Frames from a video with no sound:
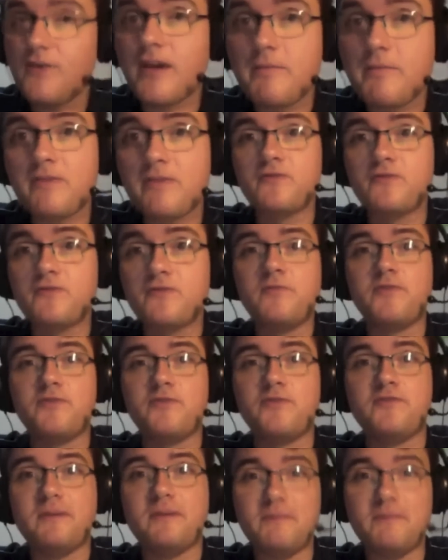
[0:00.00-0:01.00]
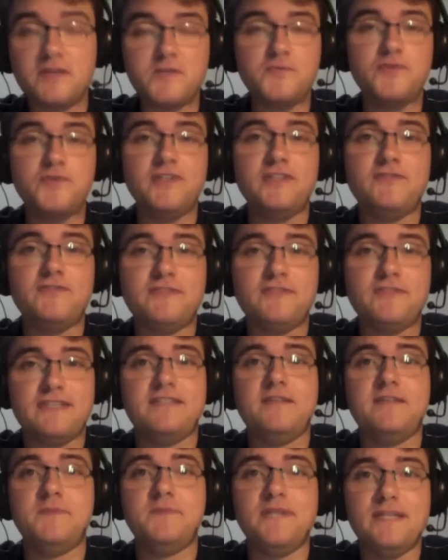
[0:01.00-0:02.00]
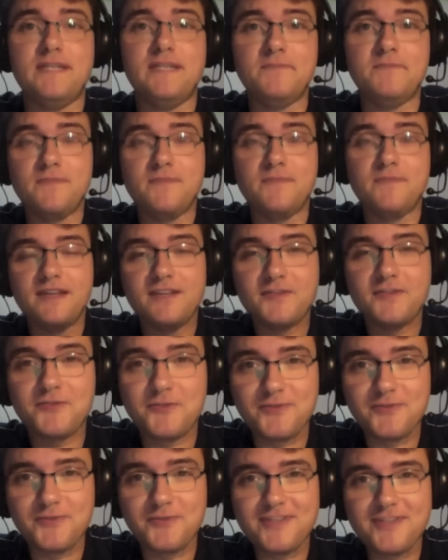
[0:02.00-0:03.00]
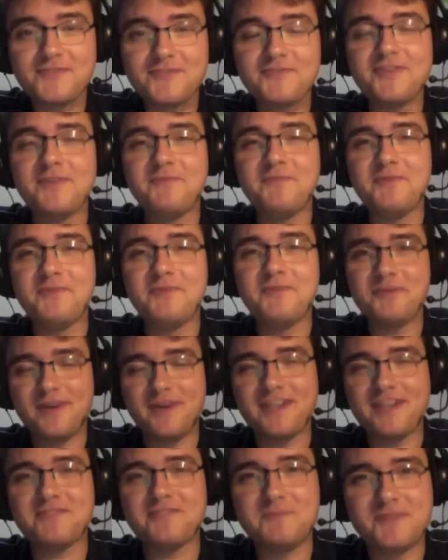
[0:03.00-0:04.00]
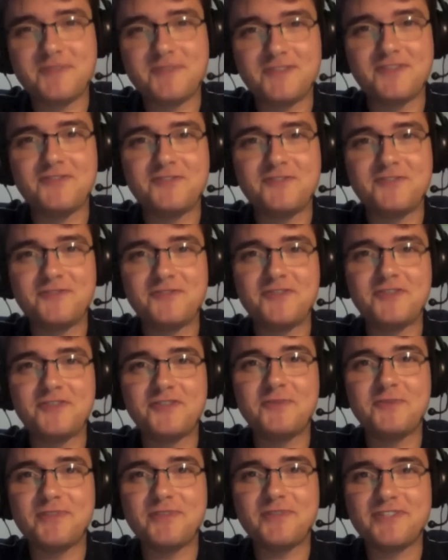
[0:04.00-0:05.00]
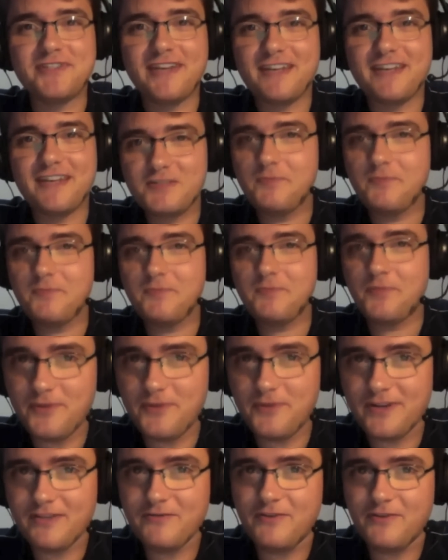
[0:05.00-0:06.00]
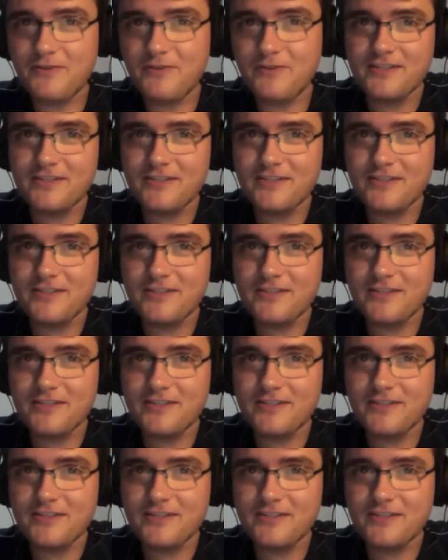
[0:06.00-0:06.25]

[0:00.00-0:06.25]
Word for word: E o cabelo do Bruno tá mais bonito essa semana. Tudo isso e muito mais no episódio de hoje do podcast Procurando